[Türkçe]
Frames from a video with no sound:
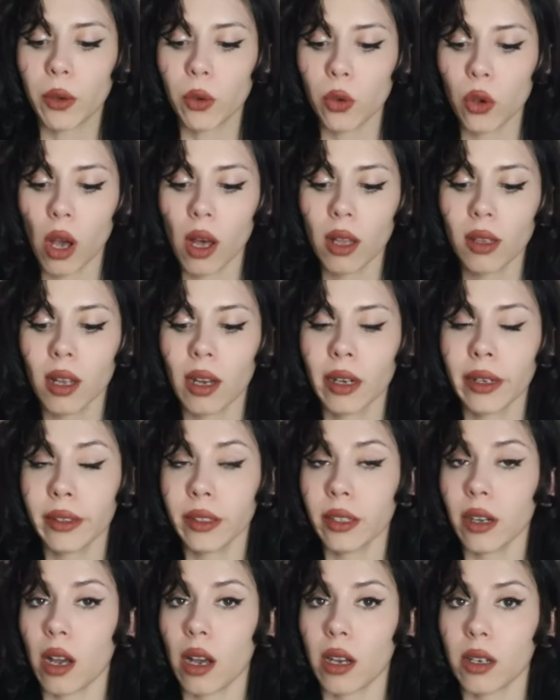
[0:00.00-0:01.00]

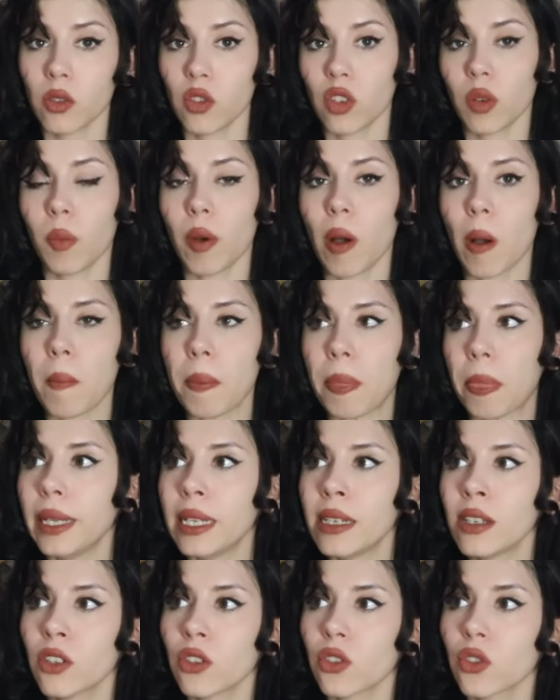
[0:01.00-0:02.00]
Rüyalar acaba
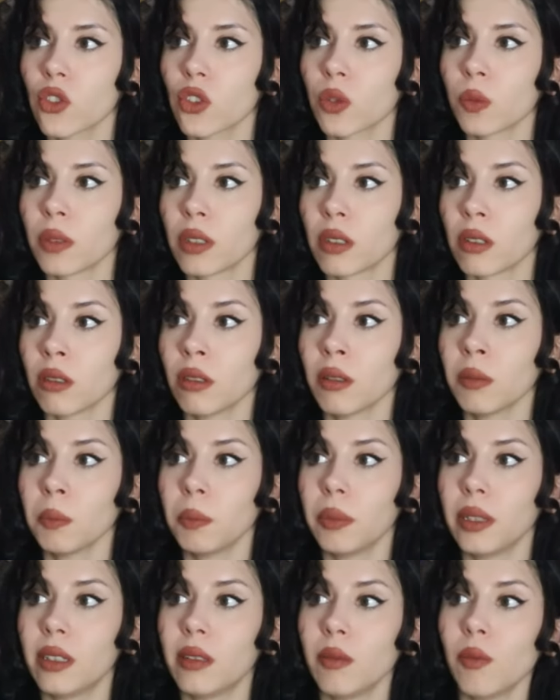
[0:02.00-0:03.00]
bilinç
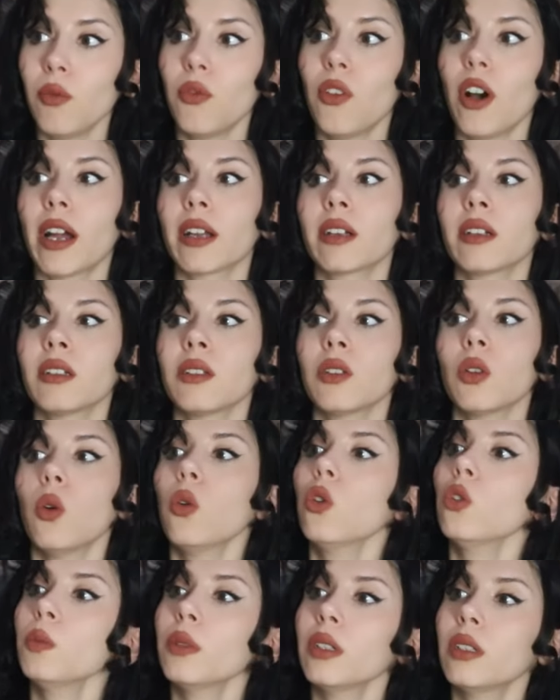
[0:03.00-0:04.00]
dışımızın bizim farkında
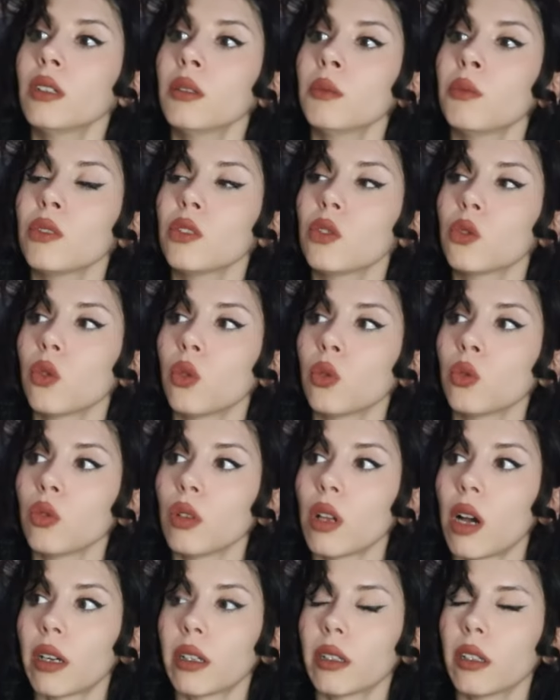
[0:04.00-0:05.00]
olmadığımız
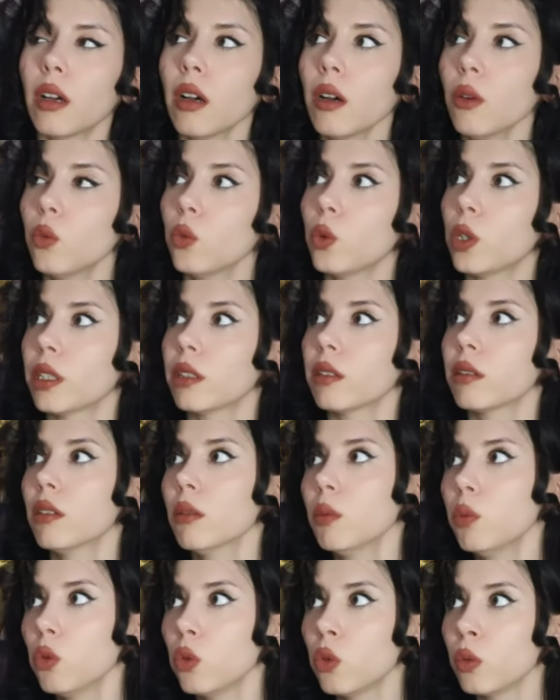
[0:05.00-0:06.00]
konularda
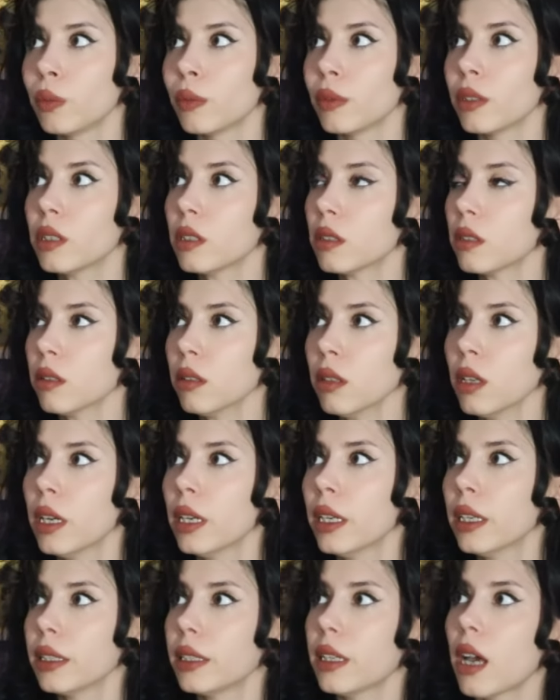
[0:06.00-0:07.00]
uyarıda bulunması
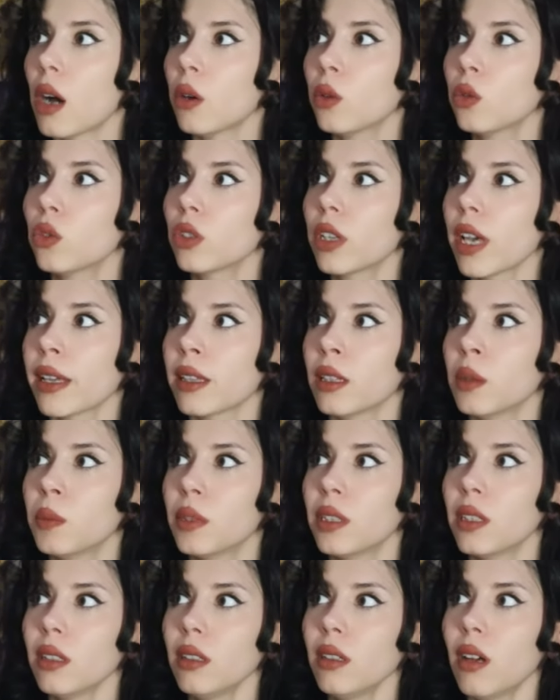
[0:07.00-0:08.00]
yahut
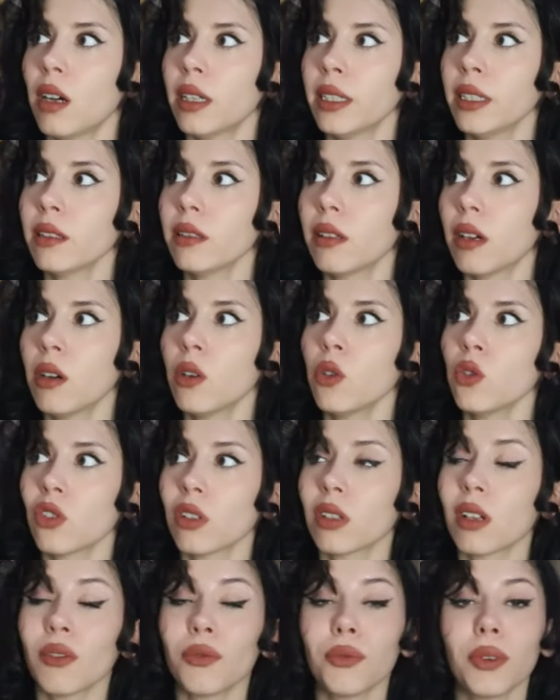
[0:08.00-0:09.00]
kendimize dair daha
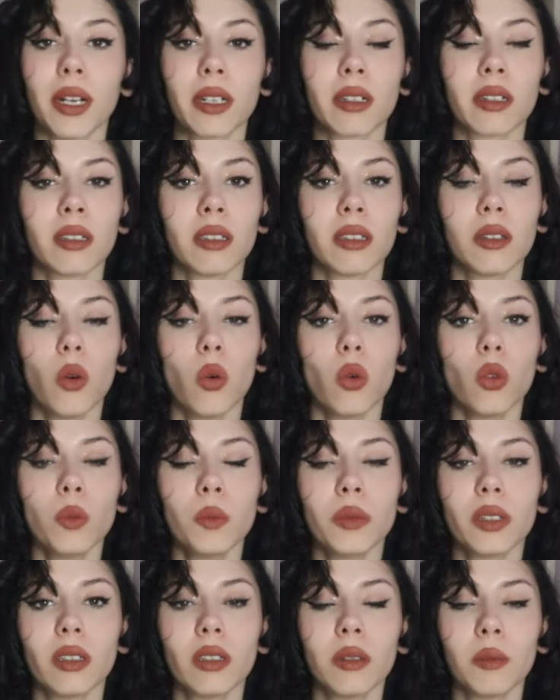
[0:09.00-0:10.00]
önceden farkında
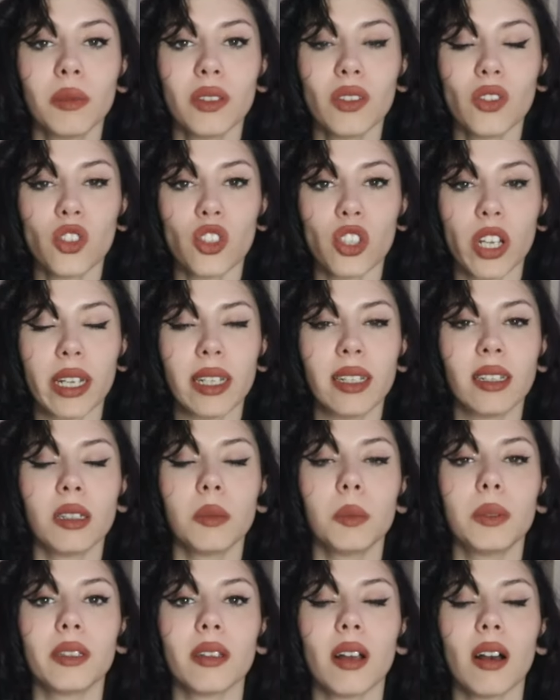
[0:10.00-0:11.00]
olmadığımız
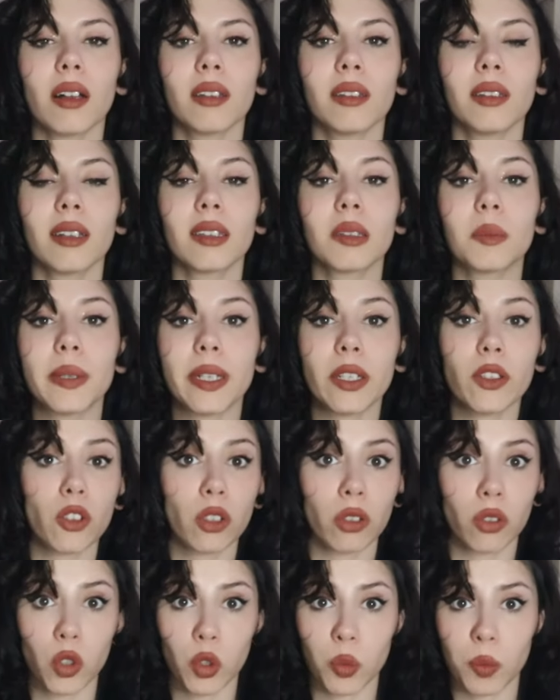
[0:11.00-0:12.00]
şeyleri bize anlatmaya
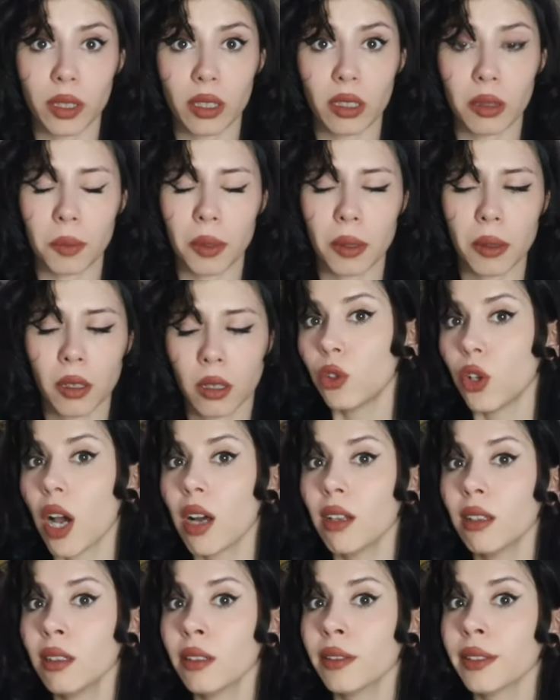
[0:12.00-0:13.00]
çalışması mı?
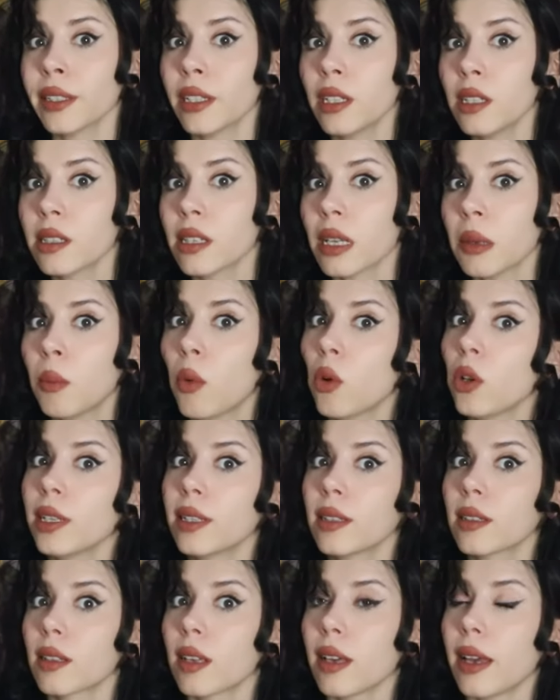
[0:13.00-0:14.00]
Rüyaların dili
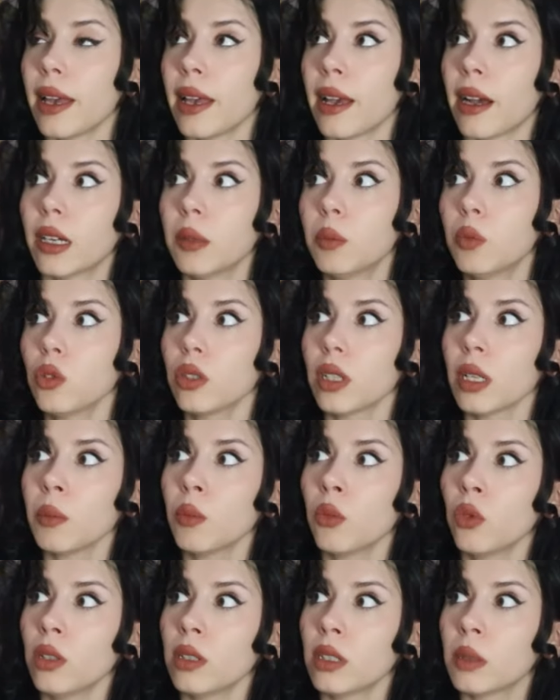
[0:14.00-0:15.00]
sembolikse eğer bu
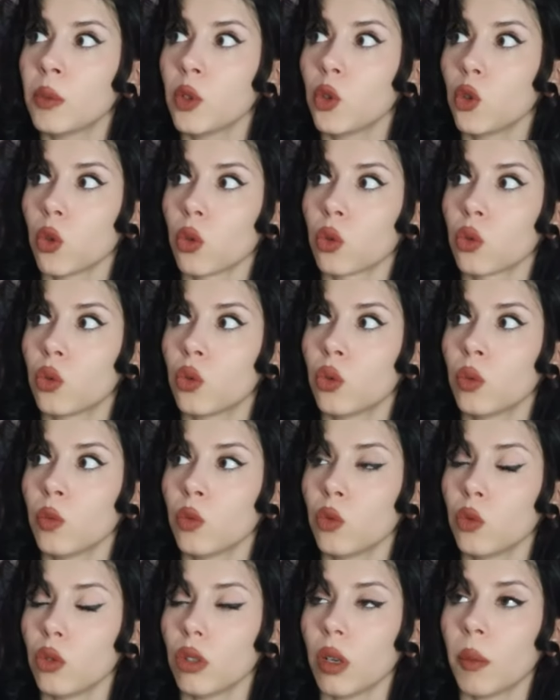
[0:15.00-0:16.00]
sembolizmi
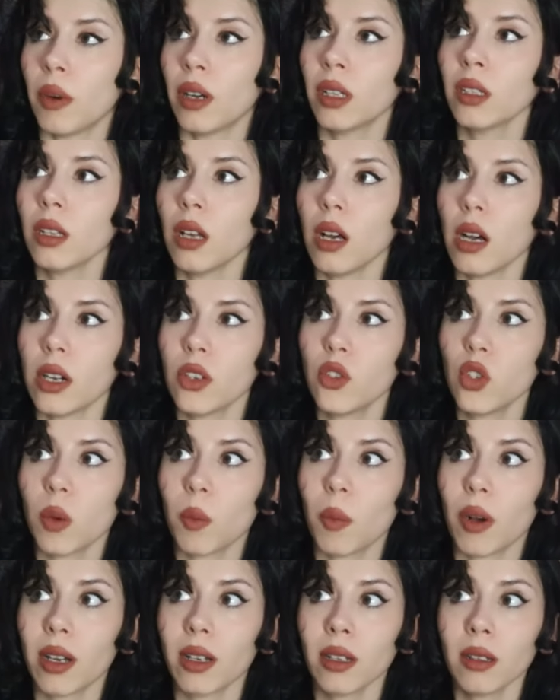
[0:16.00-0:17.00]
çözdüğümüz zaman
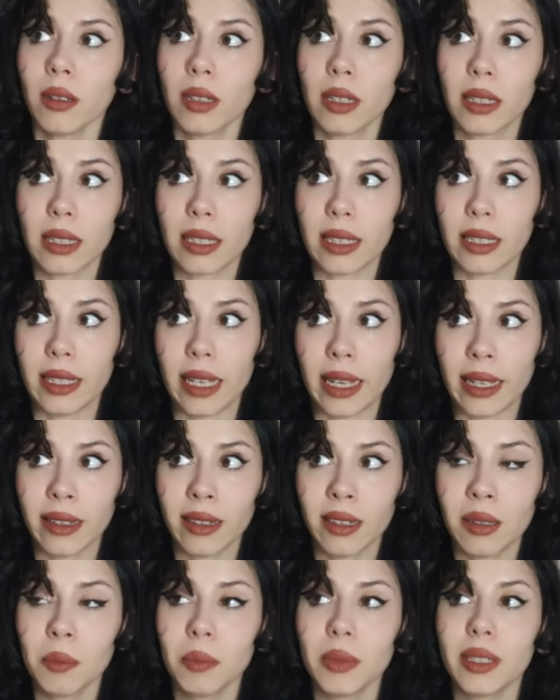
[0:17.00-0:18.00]
acaba
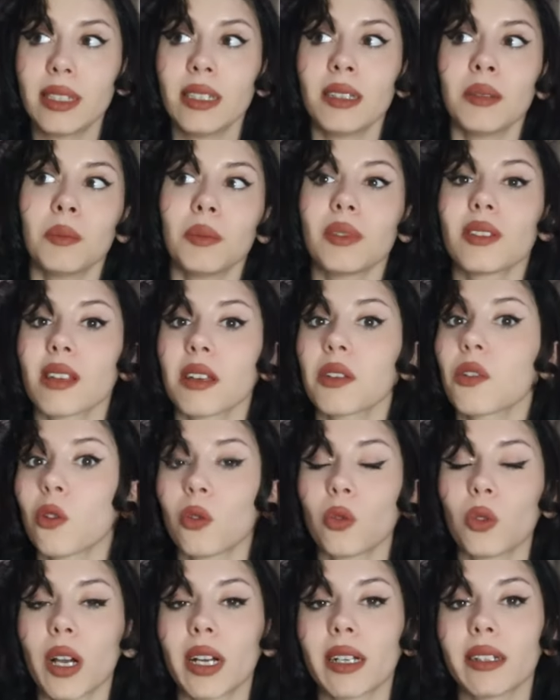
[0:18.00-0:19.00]
kendimizin bize
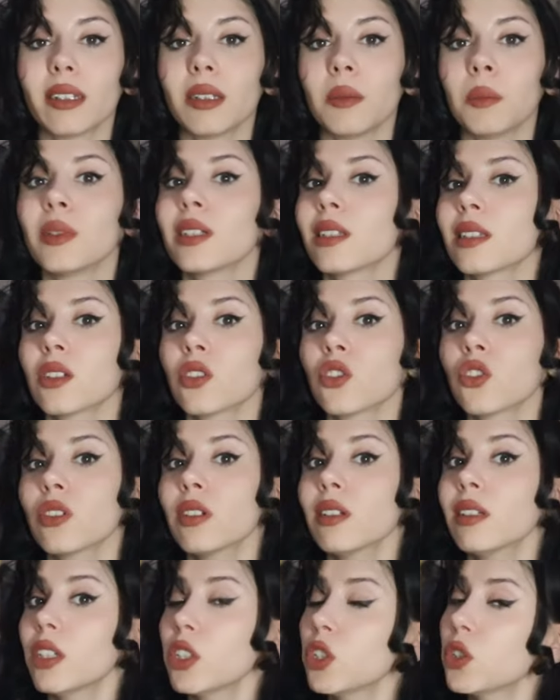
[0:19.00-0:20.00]
gönderdiği mesajı
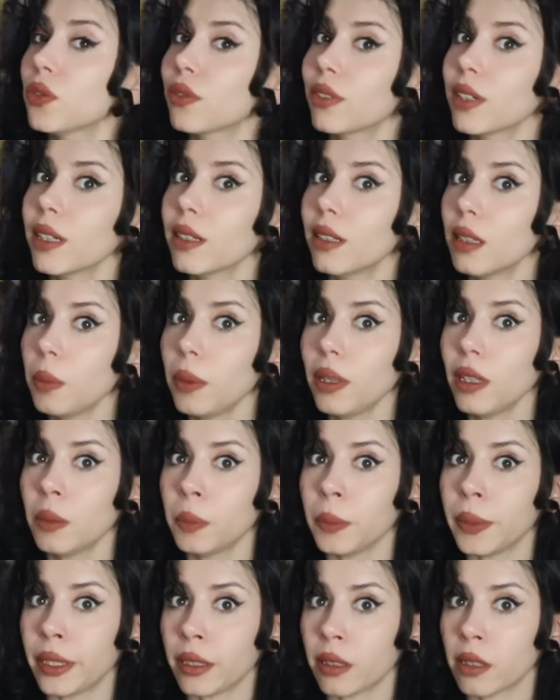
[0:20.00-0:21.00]
da deşifre edebilir
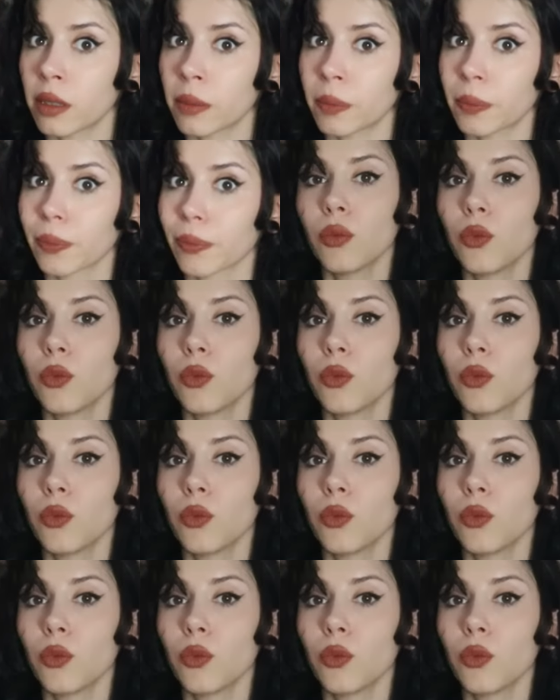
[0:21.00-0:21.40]
miyiz?